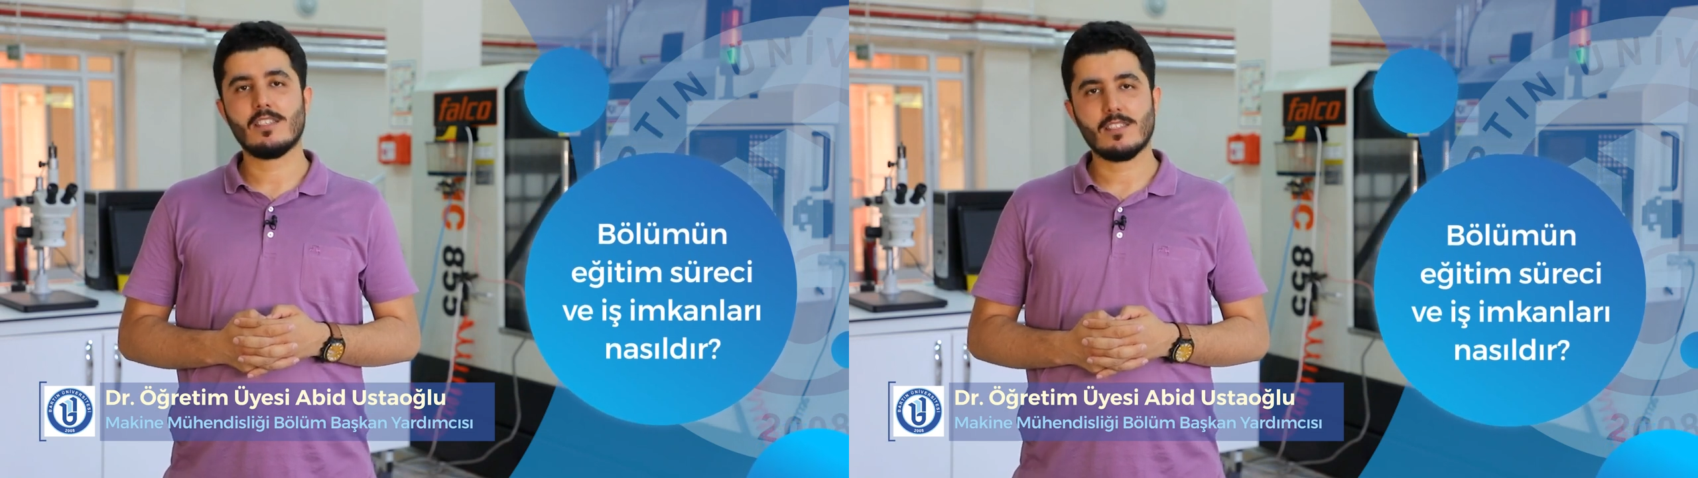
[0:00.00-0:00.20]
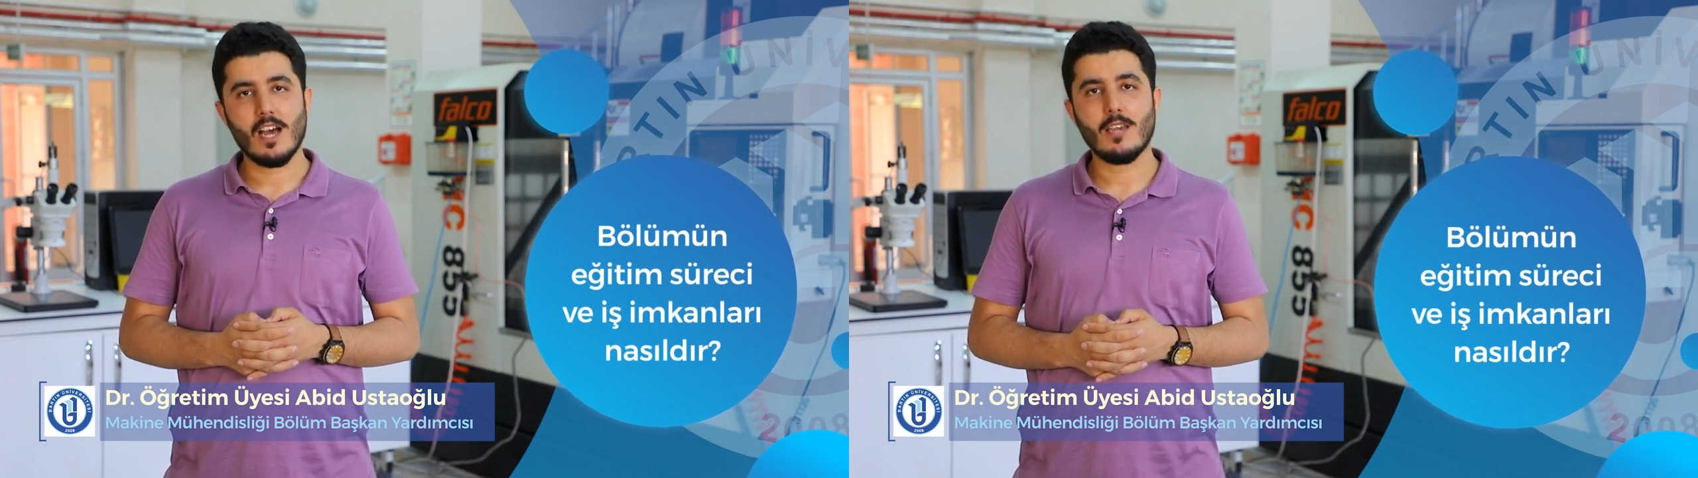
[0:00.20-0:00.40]

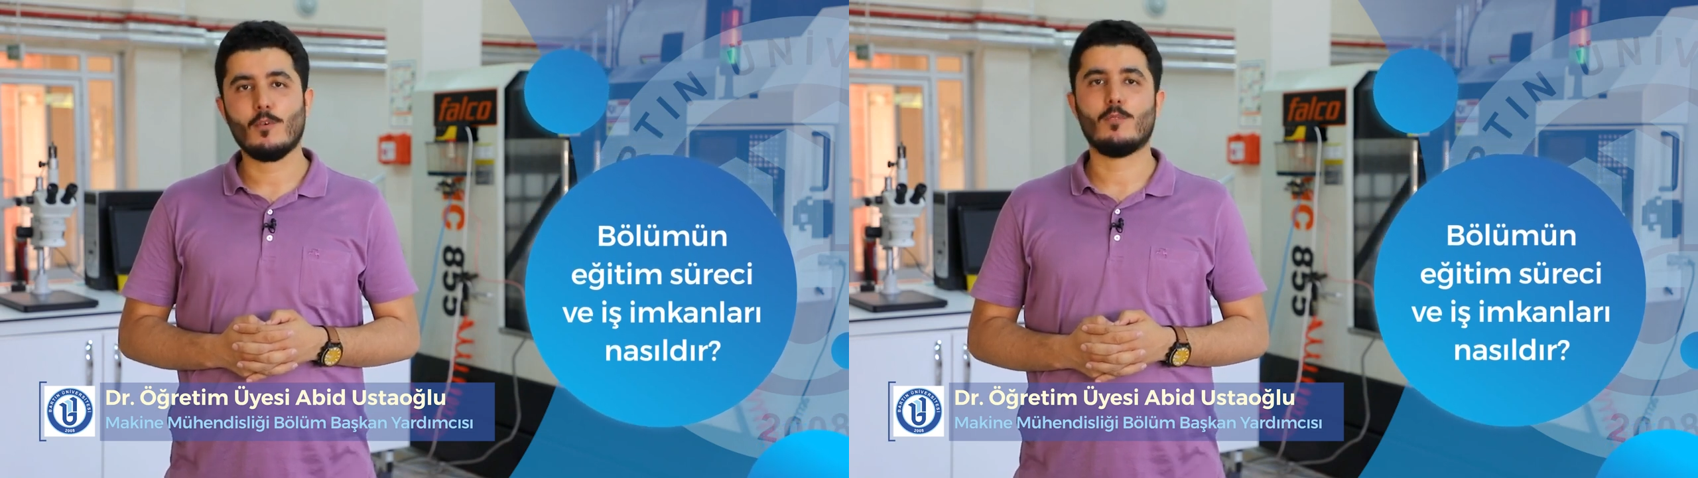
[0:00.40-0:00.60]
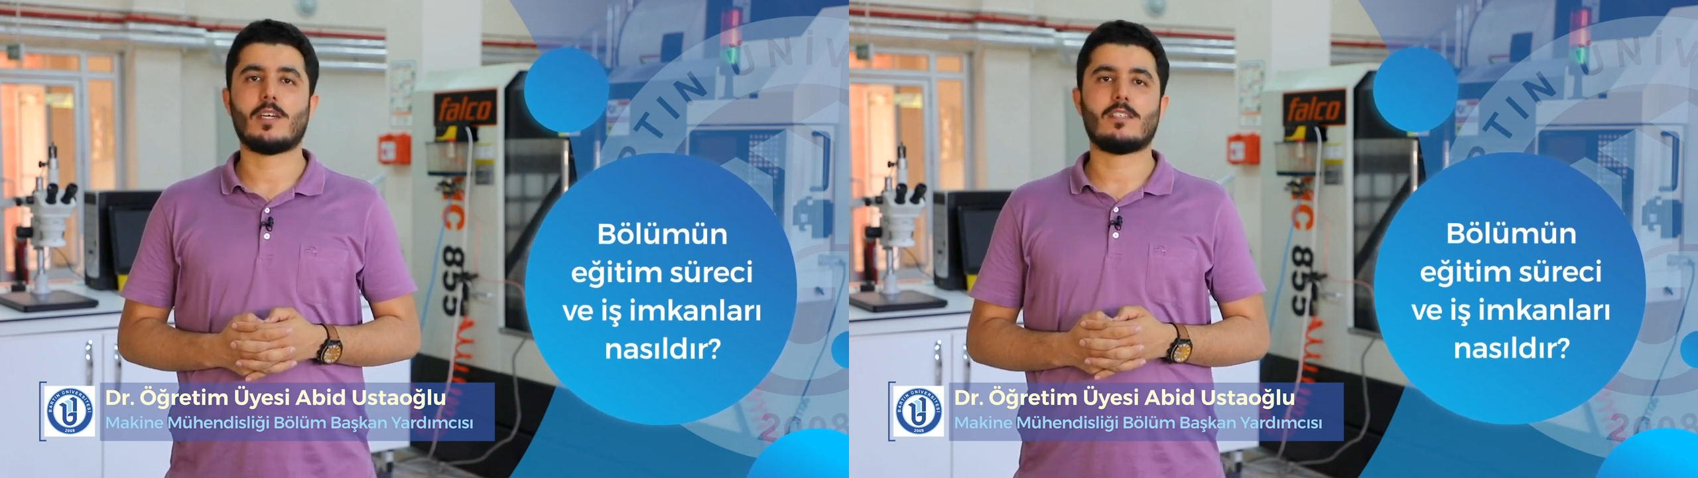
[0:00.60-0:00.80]

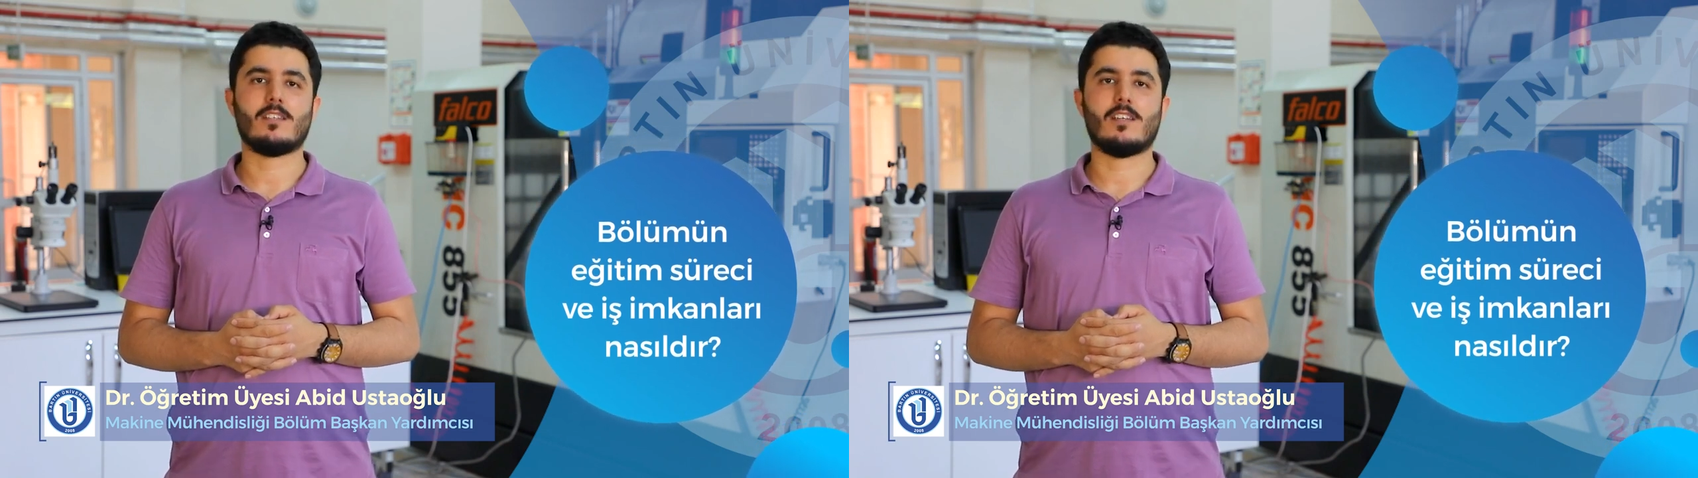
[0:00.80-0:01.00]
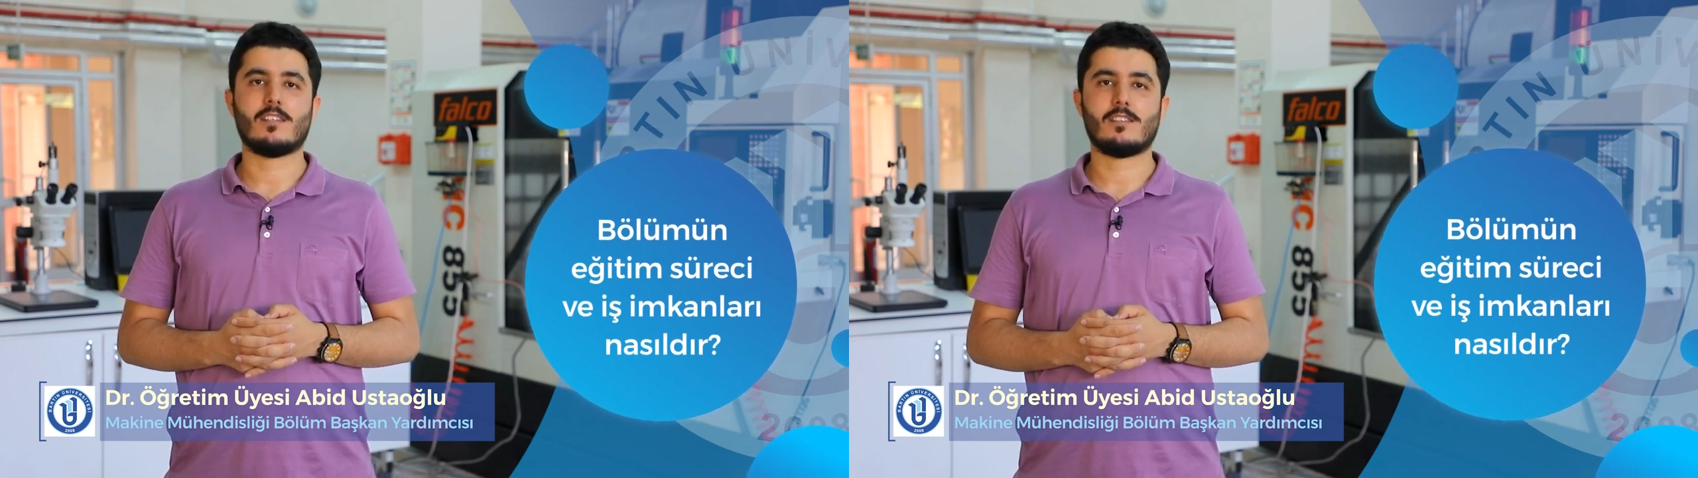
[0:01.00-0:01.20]
sahip
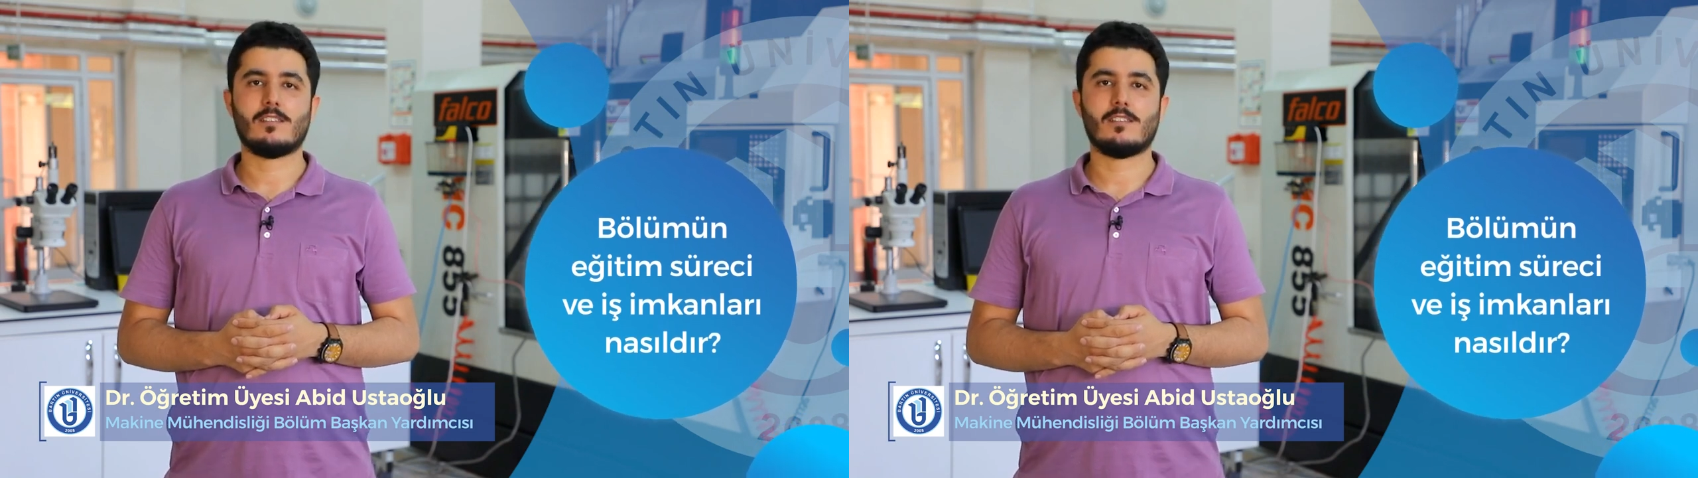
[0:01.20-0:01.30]
olmaktadırlar.